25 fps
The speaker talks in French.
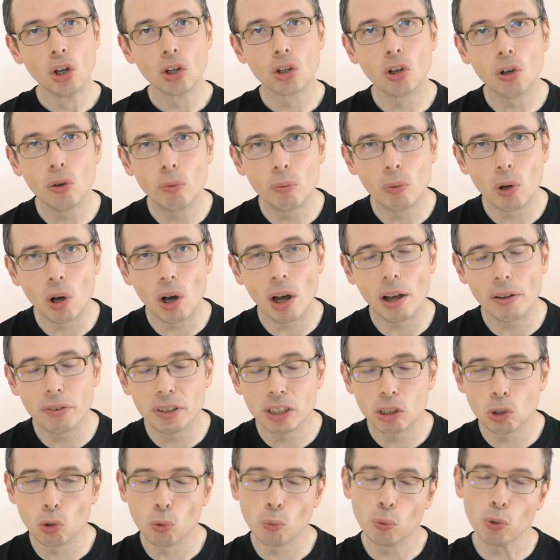Comment
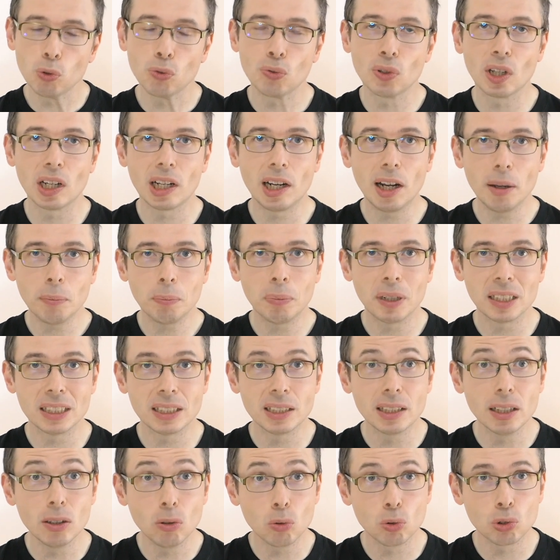avait-on pu faire
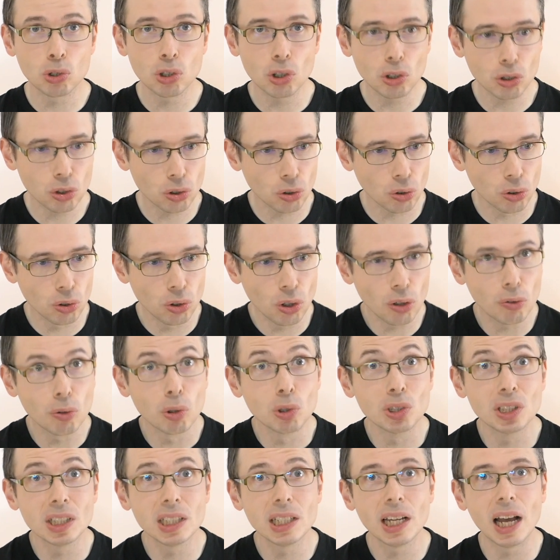l'impasse si longtemps sur une
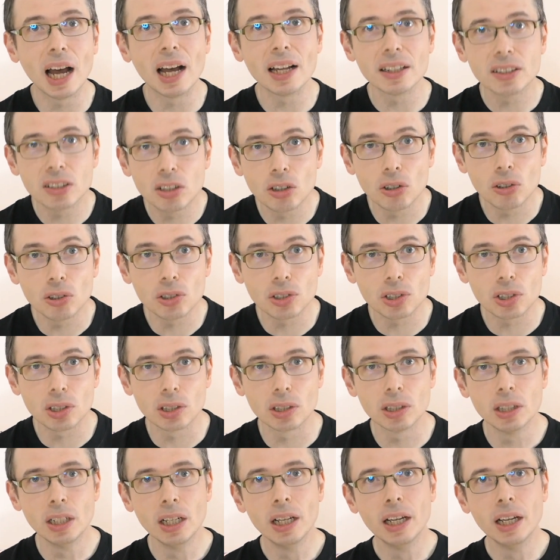œuvre aussi intense